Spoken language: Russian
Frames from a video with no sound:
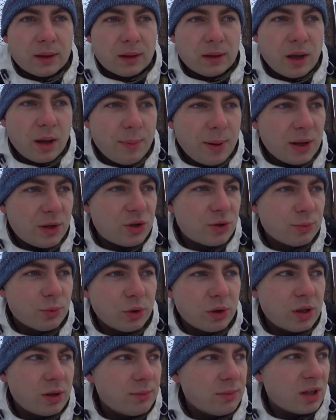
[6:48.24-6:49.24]
И опять же,
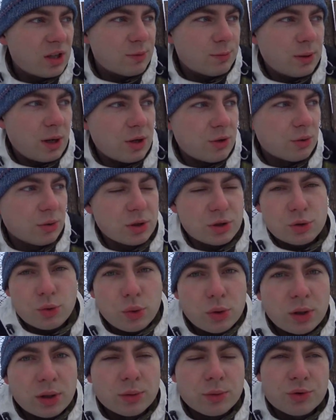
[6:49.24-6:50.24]
многие меня спрашивают, а сколько